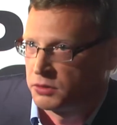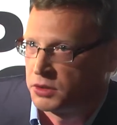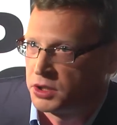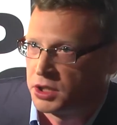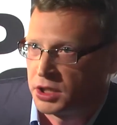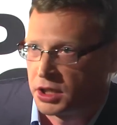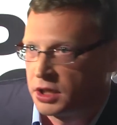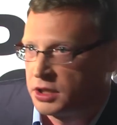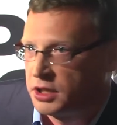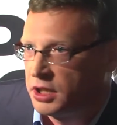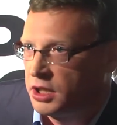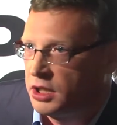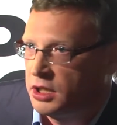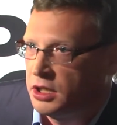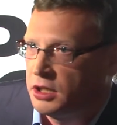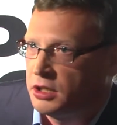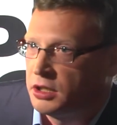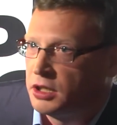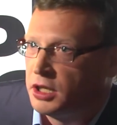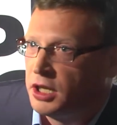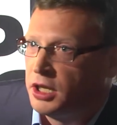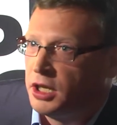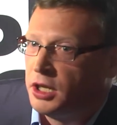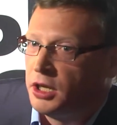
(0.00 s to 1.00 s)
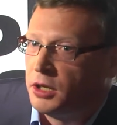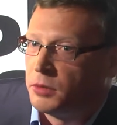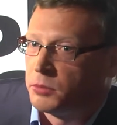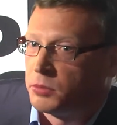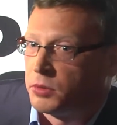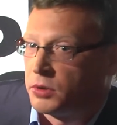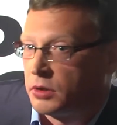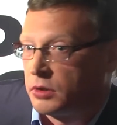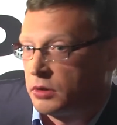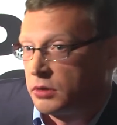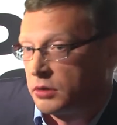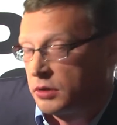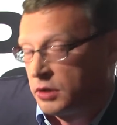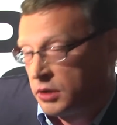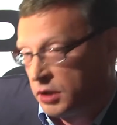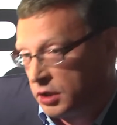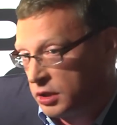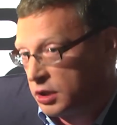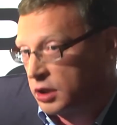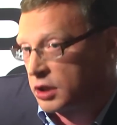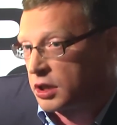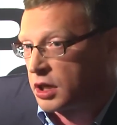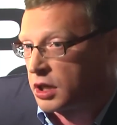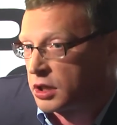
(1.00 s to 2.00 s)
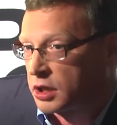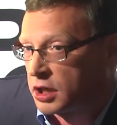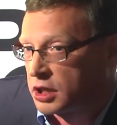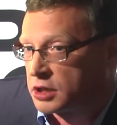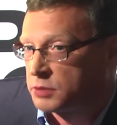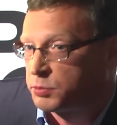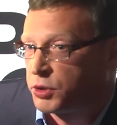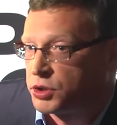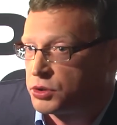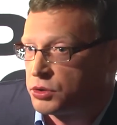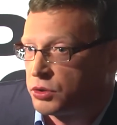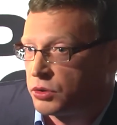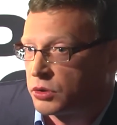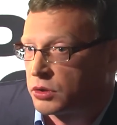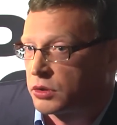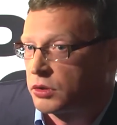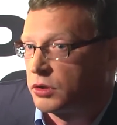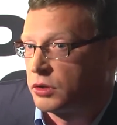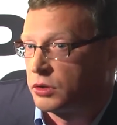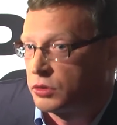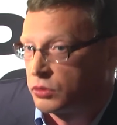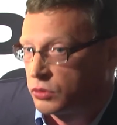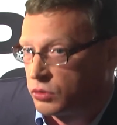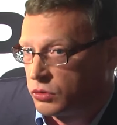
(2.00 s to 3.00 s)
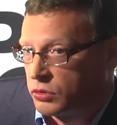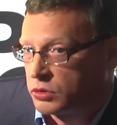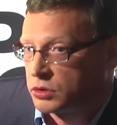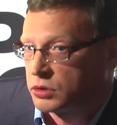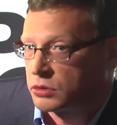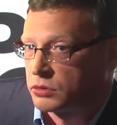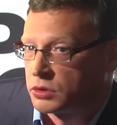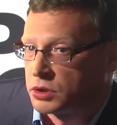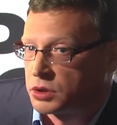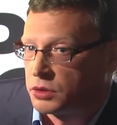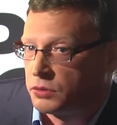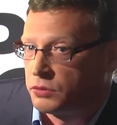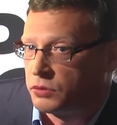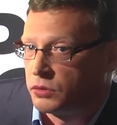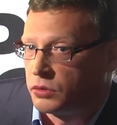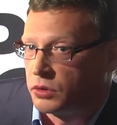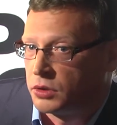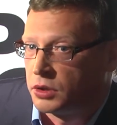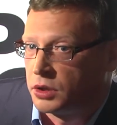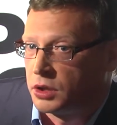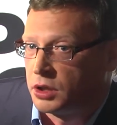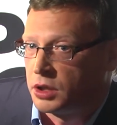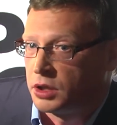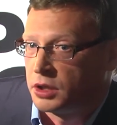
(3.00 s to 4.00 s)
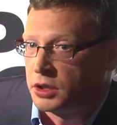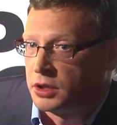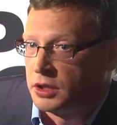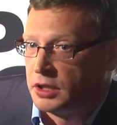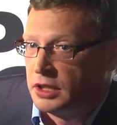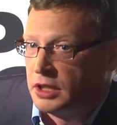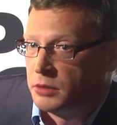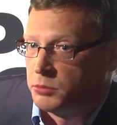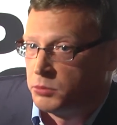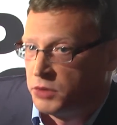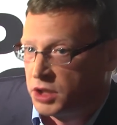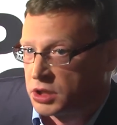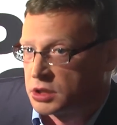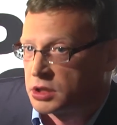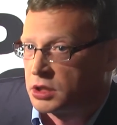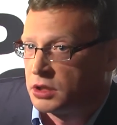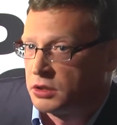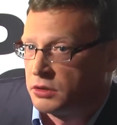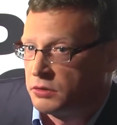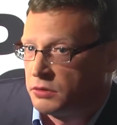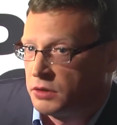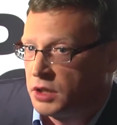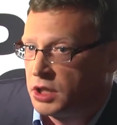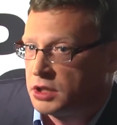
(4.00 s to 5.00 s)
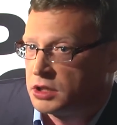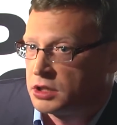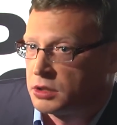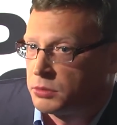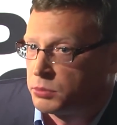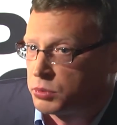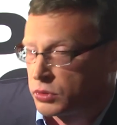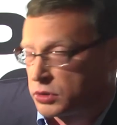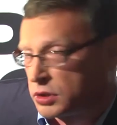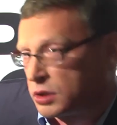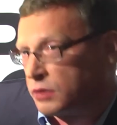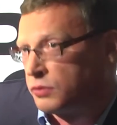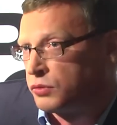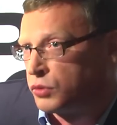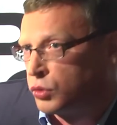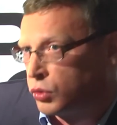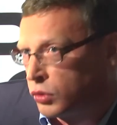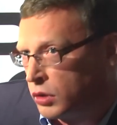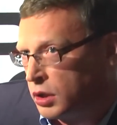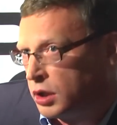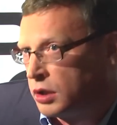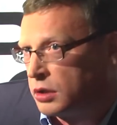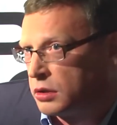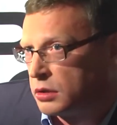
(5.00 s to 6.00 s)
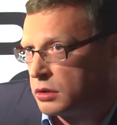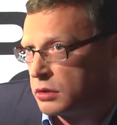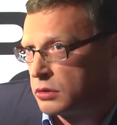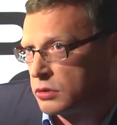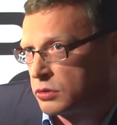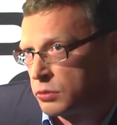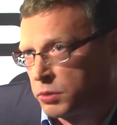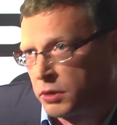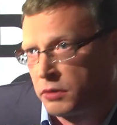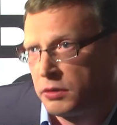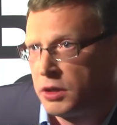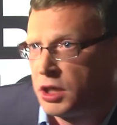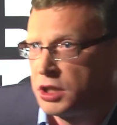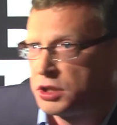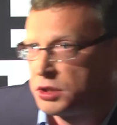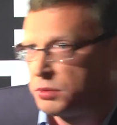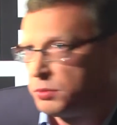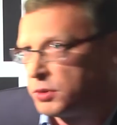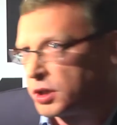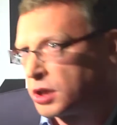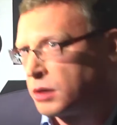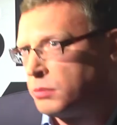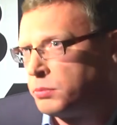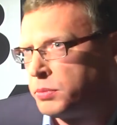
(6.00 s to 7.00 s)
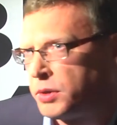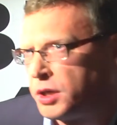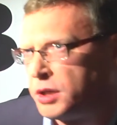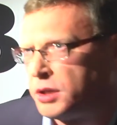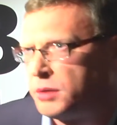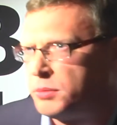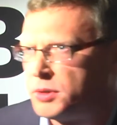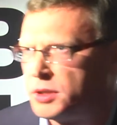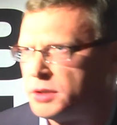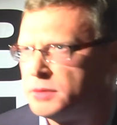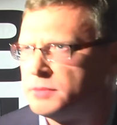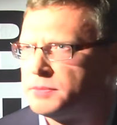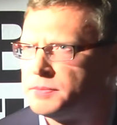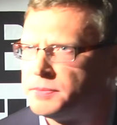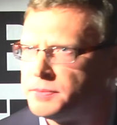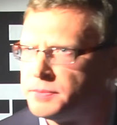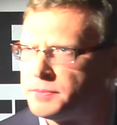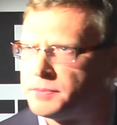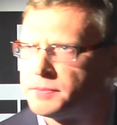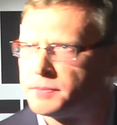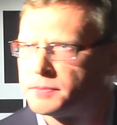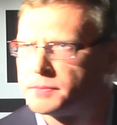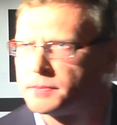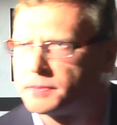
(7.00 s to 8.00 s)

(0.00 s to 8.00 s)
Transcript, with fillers: не хотели, это как раз подчеркивает то, что сегодня местные власти просто в доле с управляющими компаниями. Но только